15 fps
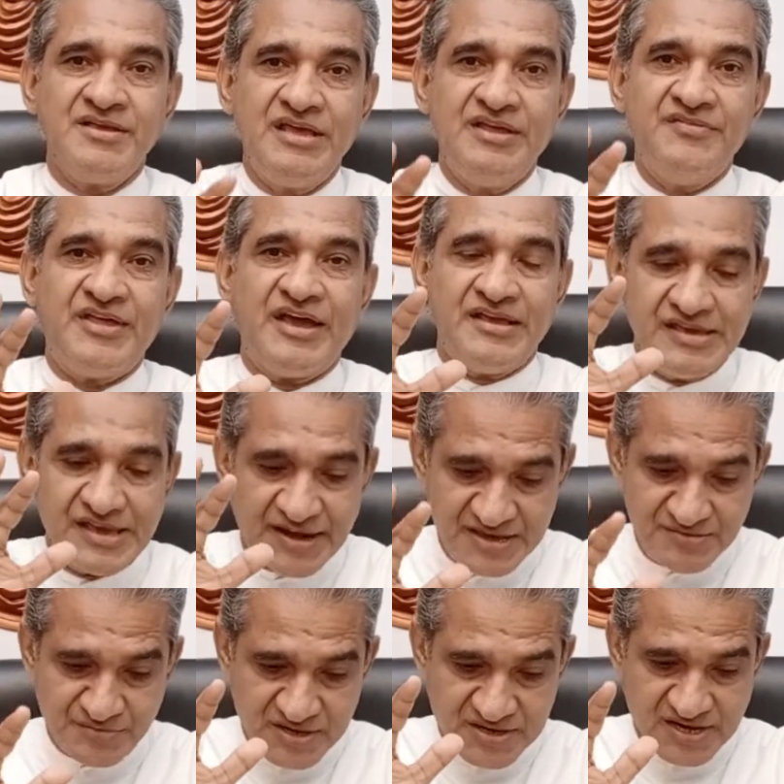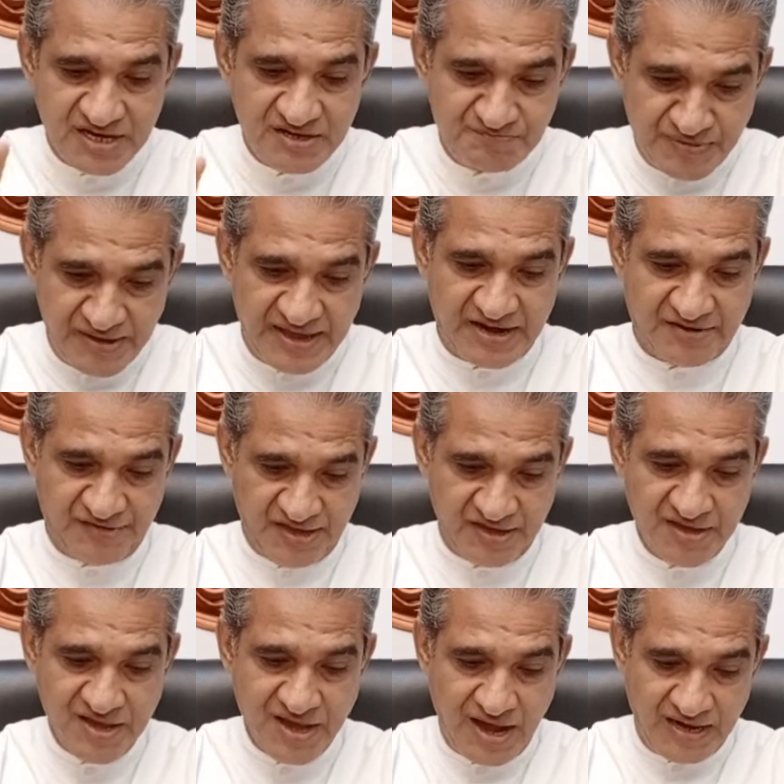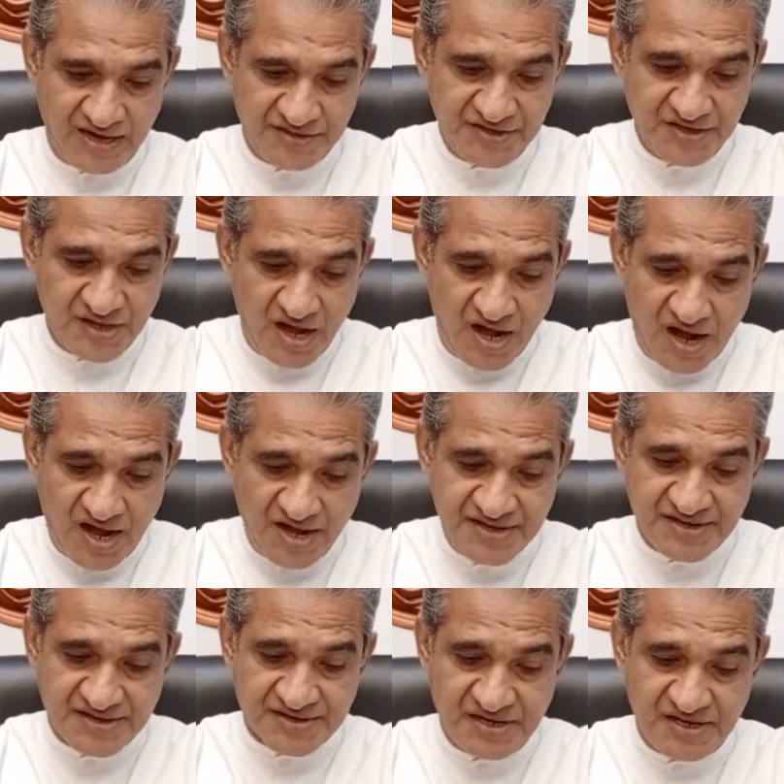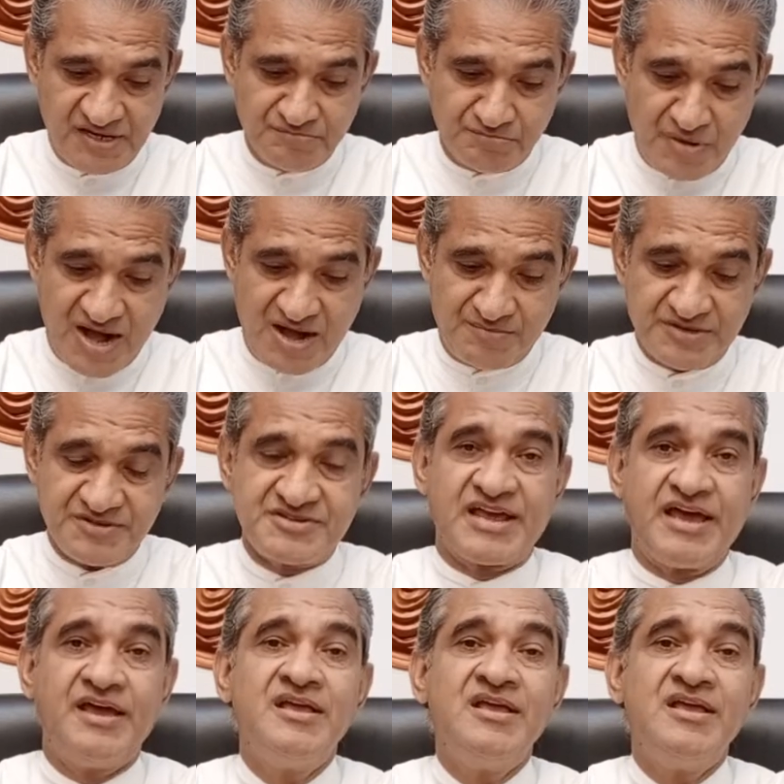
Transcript: இந்த இறைமக்கள் பேரவை அல்லது ஆயர்கள் மாமன்ற